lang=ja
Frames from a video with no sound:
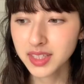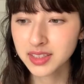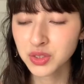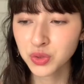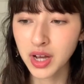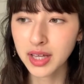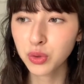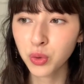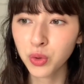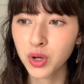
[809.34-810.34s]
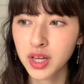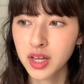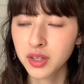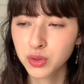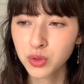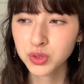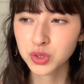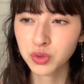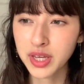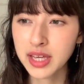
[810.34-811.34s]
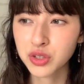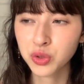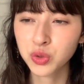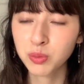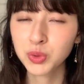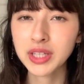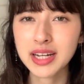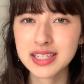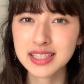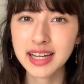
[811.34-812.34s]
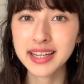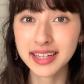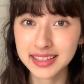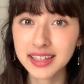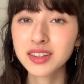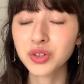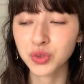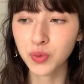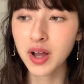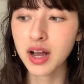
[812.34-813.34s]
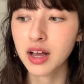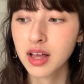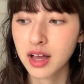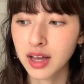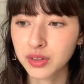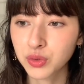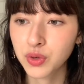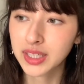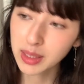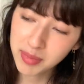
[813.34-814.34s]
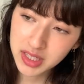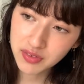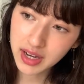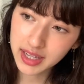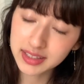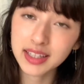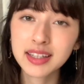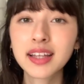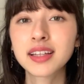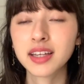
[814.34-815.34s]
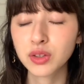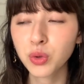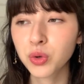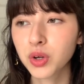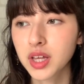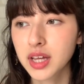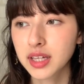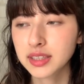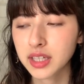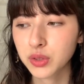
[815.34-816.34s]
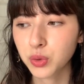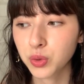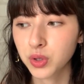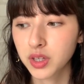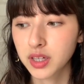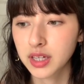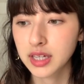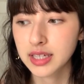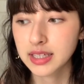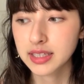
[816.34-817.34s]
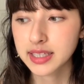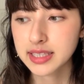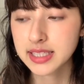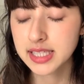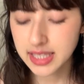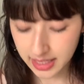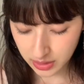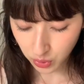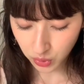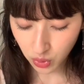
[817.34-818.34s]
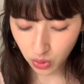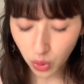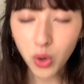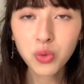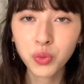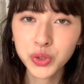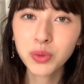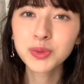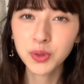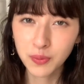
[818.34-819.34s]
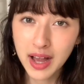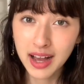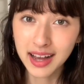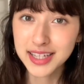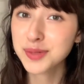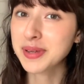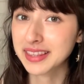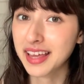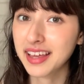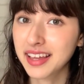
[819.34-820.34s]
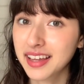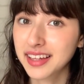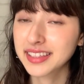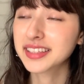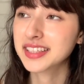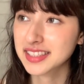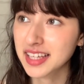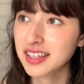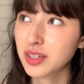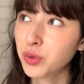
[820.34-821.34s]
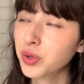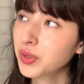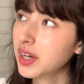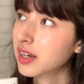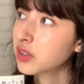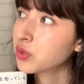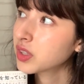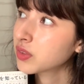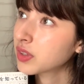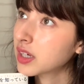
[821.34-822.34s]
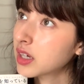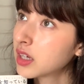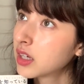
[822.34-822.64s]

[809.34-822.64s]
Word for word: その波動のその影響のもたらし合い方っていうのはあの頭には入っていたんだけどだけど実際にこの本を読むのは初めてなんですねでこれをだから読んだのが